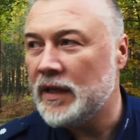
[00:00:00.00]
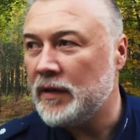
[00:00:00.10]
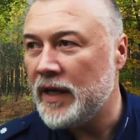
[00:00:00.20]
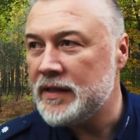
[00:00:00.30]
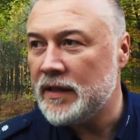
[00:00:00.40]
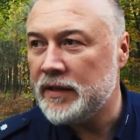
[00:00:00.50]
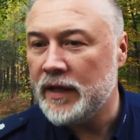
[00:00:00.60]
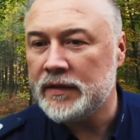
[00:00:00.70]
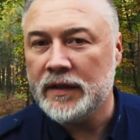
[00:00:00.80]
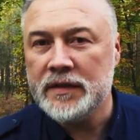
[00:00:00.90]
der erste
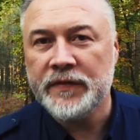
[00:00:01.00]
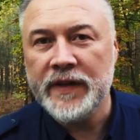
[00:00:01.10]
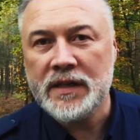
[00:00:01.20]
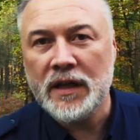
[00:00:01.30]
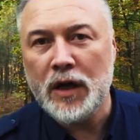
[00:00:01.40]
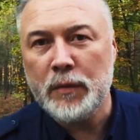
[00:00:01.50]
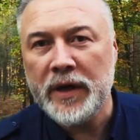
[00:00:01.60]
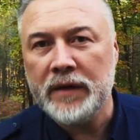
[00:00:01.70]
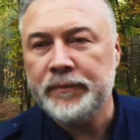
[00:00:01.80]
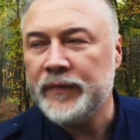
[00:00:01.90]
Täter ist
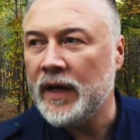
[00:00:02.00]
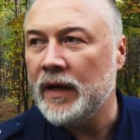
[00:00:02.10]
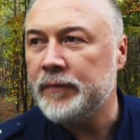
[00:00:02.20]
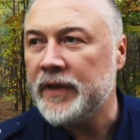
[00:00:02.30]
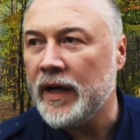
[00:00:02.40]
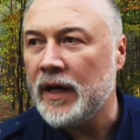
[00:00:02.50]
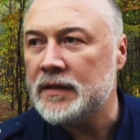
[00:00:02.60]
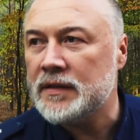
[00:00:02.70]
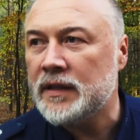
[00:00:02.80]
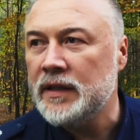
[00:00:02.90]
festgenommen, ähm,
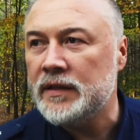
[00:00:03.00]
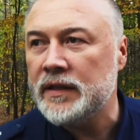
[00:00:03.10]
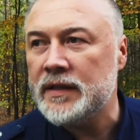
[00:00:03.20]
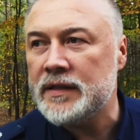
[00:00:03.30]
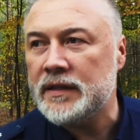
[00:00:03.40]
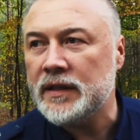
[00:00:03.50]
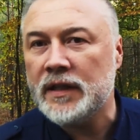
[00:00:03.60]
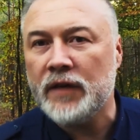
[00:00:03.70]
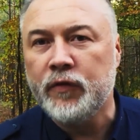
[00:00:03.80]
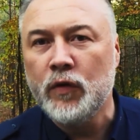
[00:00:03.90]
das Kind ist
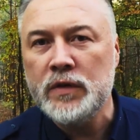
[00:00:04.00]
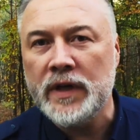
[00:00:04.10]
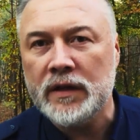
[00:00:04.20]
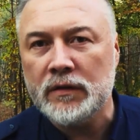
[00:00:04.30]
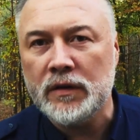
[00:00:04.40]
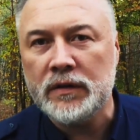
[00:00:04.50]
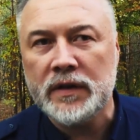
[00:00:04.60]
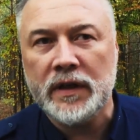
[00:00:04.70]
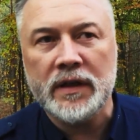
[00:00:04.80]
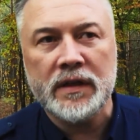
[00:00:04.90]
gefunden und
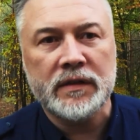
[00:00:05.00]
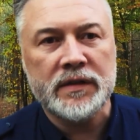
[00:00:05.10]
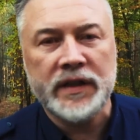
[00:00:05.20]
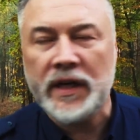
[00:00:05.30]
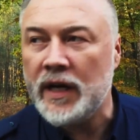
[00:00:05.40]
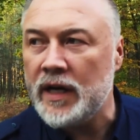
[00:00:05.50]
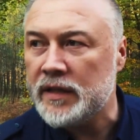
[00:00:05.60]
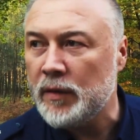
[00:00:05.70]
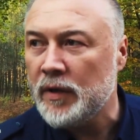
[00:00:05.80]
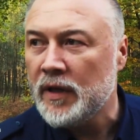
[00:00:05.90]
äh, in Sicherheit
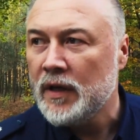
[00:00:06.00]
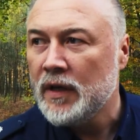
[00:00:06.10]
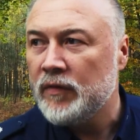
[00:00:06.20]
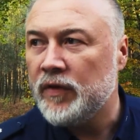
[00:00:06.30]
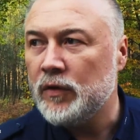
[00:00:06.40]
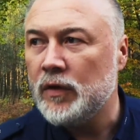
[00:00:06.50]
von